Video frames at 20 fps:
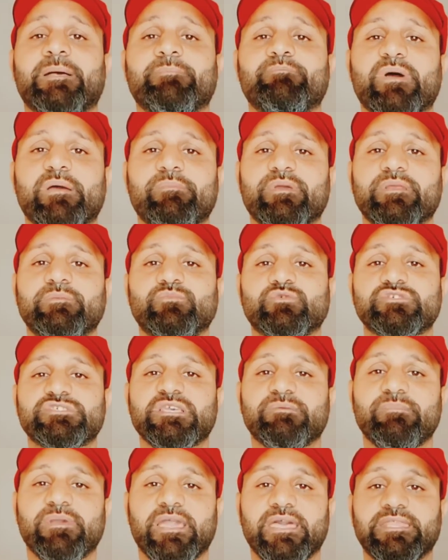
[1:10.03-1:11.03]
ما بين
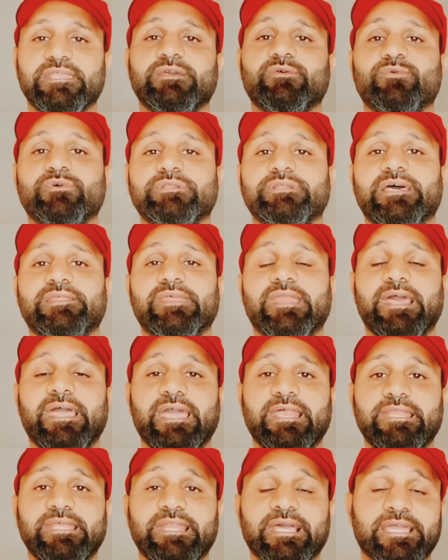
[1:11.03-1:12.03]
موسيماني والنادي
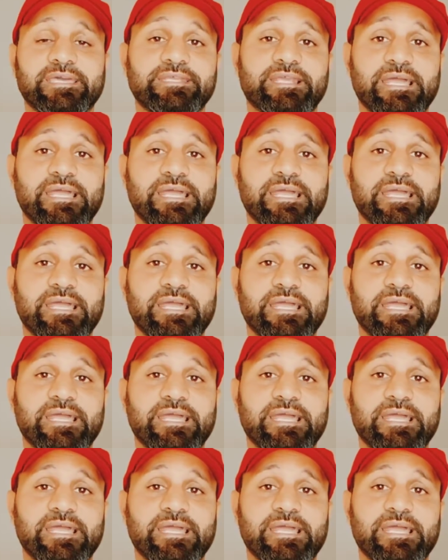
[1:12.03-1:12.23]
الاهلي لكن